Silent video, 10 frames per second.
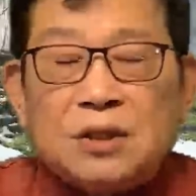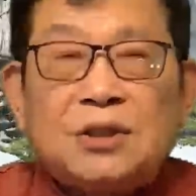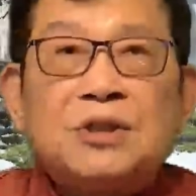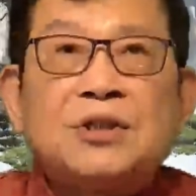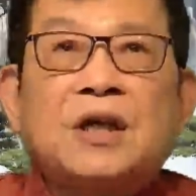
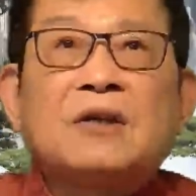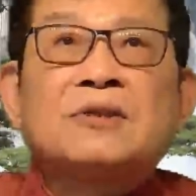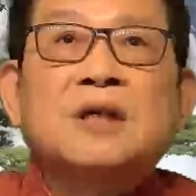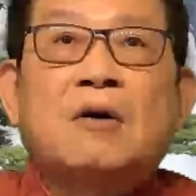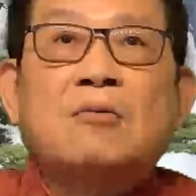济想要
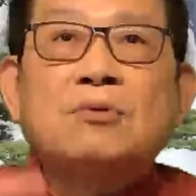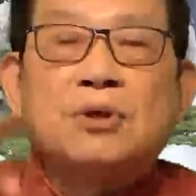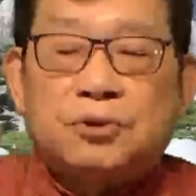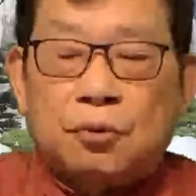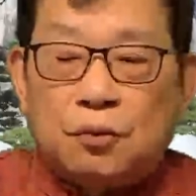超越
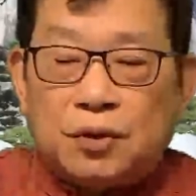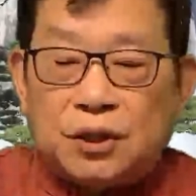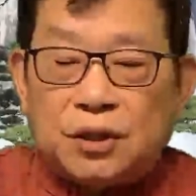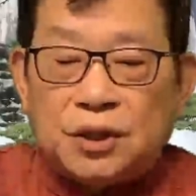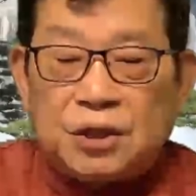中国经济，